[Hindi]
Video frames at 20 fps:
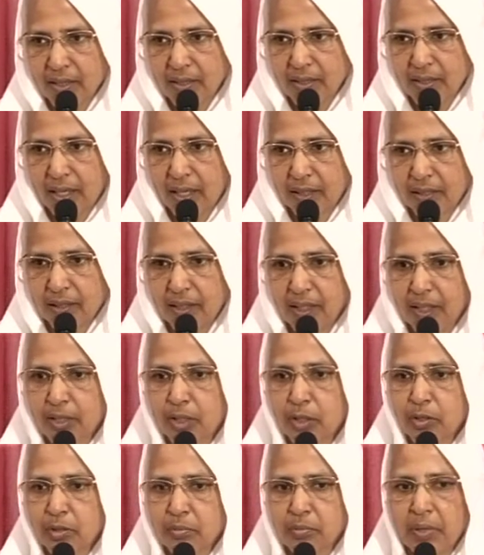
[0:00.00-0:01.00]
की जाती है
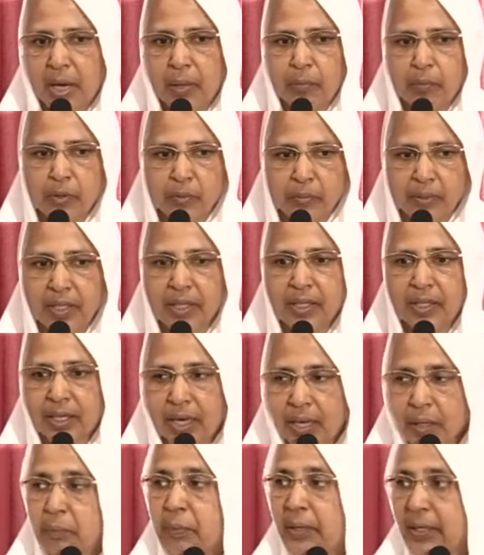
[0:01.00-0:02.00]
तो उसमें आपको भी लिखना
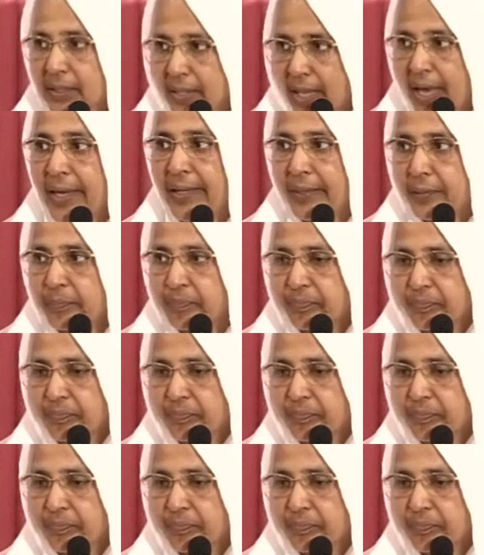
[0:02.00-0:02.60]
ही पड़ता है